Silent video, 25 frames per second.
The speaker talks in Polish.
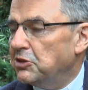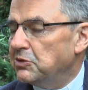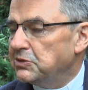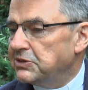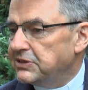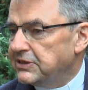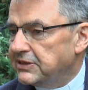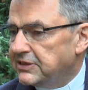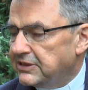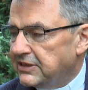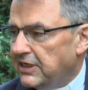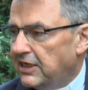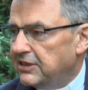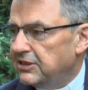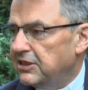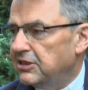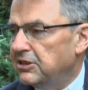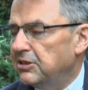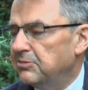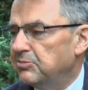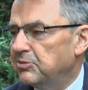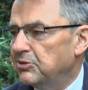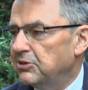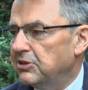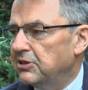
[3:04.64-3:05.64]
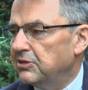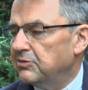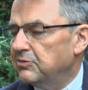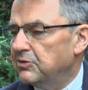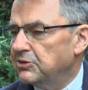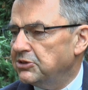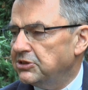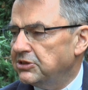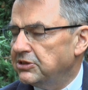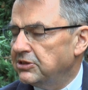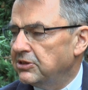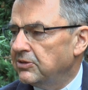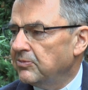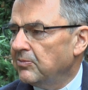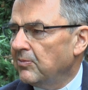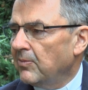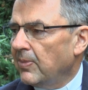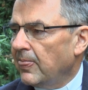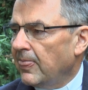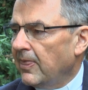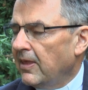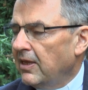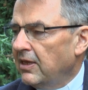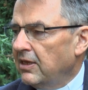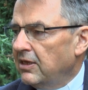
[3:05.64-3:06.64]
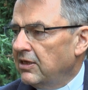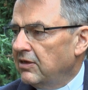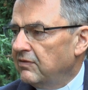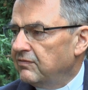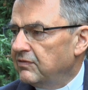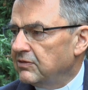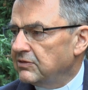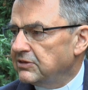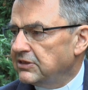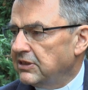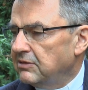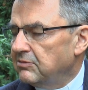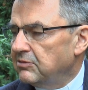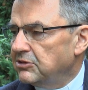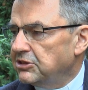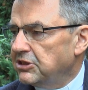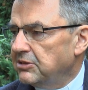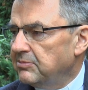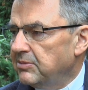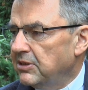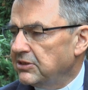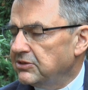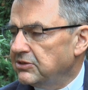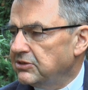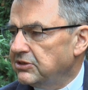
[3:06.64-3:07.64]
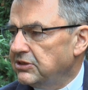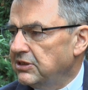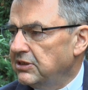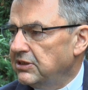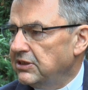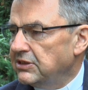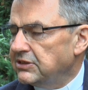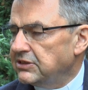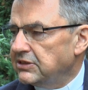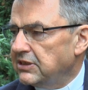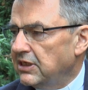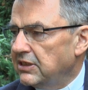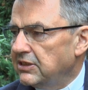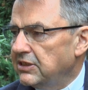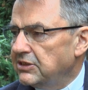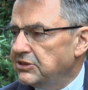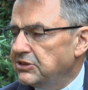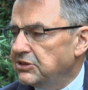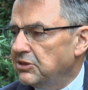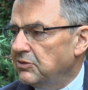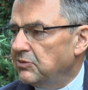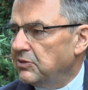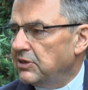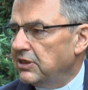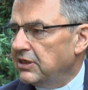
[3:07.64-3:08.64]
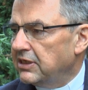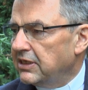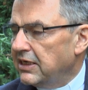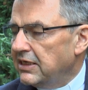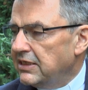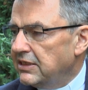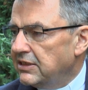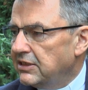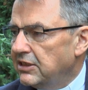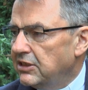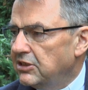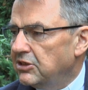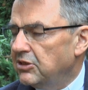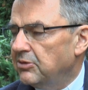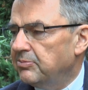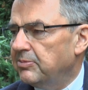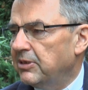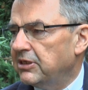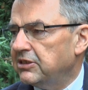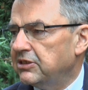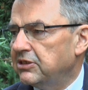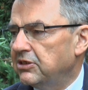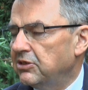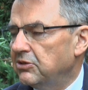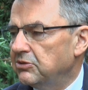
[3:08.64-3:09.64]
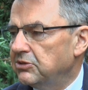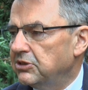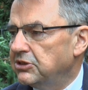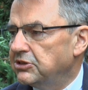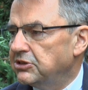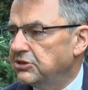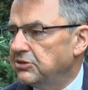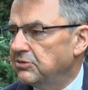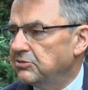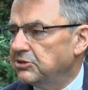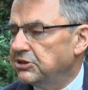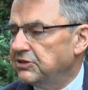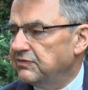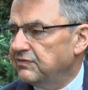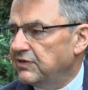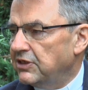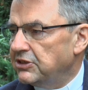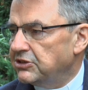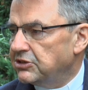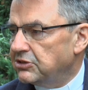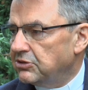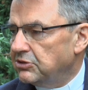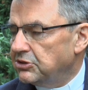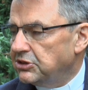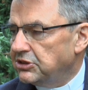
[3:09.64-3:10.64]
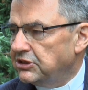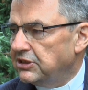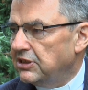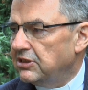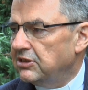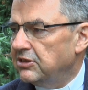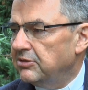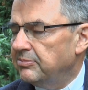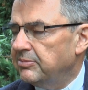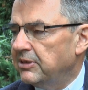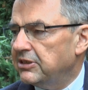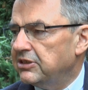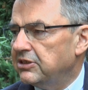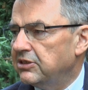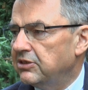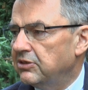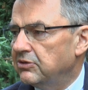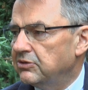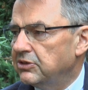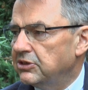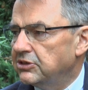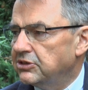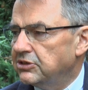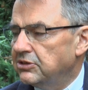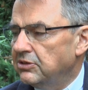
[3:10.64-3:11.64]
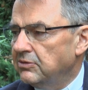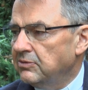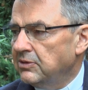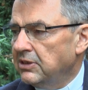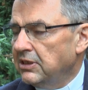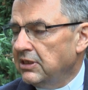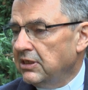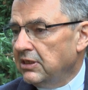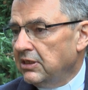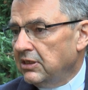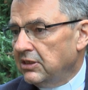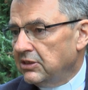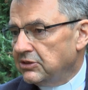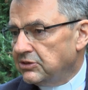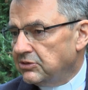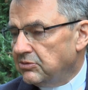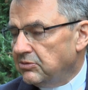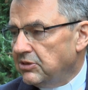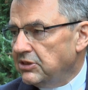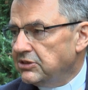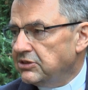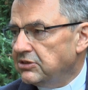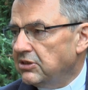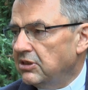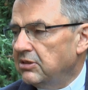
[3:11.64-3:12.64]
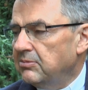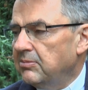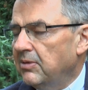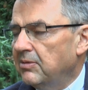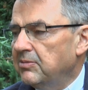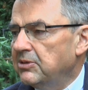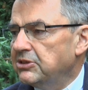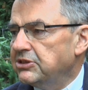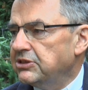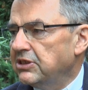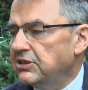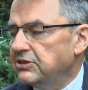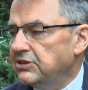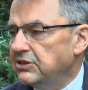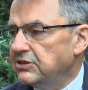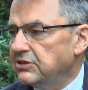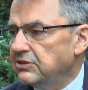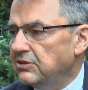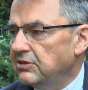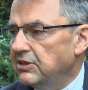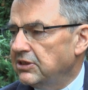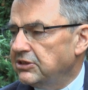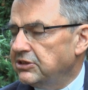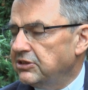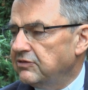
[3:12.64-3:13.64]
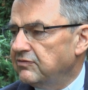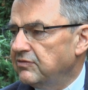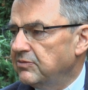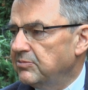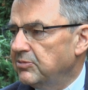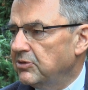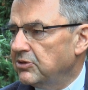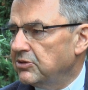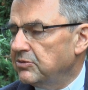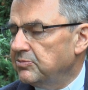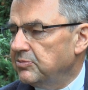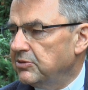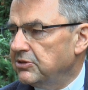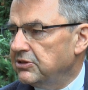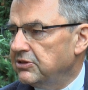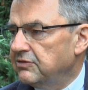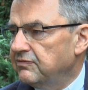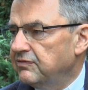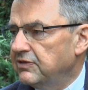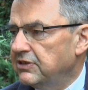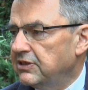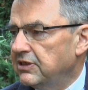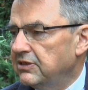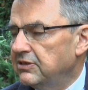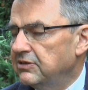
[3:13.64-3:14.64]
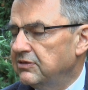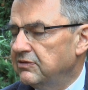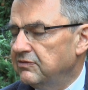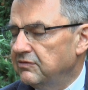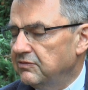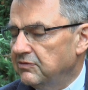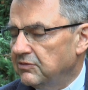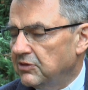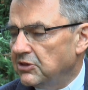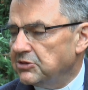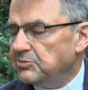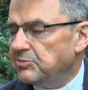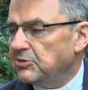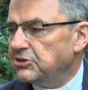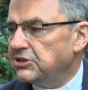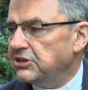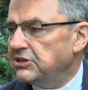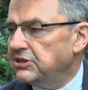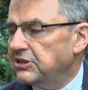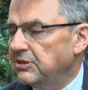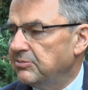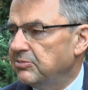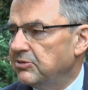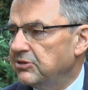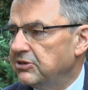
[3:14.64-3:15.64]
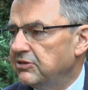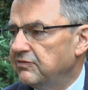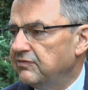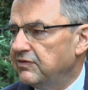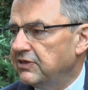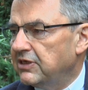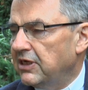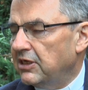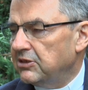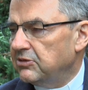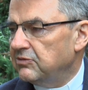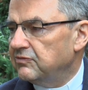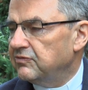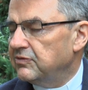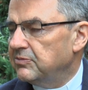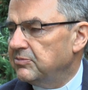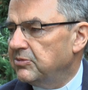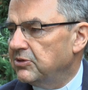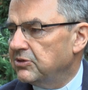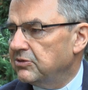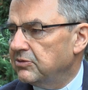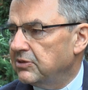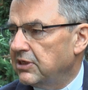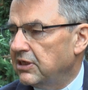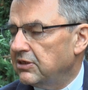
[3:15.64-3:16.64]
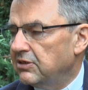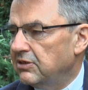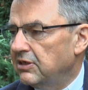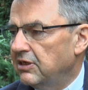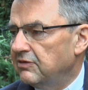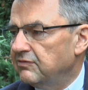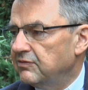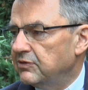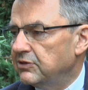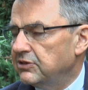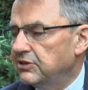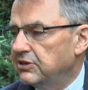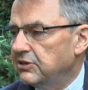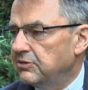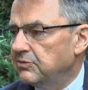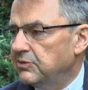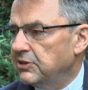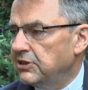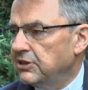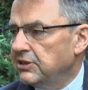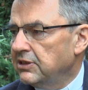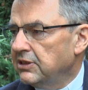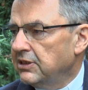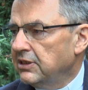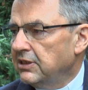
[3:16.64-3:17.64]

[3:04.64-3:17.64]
odzyskania niepodległości wiązało się bardzo silnie z tradycją religijno-patriotyczną, czy wręcz kościelno-patriotyczną. Z drugiej strony mamy 40-lecie wyboru pontyfika y, rozpoczęcia pontyfikatu, wyboru Karola Wojtyły,